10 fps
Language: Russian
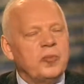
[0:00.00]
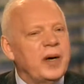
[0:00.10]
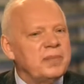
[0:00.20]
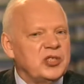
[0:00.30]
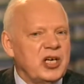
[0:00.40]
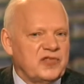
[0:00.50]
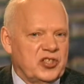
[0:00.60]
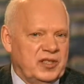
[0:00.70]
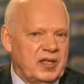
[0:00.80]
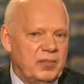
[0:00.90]
ну,
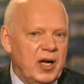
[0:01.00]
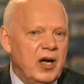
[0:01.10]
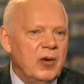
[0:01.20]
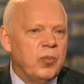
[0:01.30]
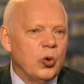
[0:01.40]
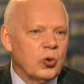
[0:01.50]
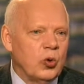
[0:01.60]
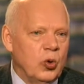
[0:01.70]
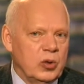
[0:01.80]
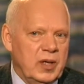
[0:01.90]
пообщавшись там
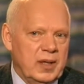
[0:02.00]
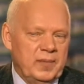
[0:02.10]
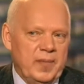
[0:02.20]
полгода,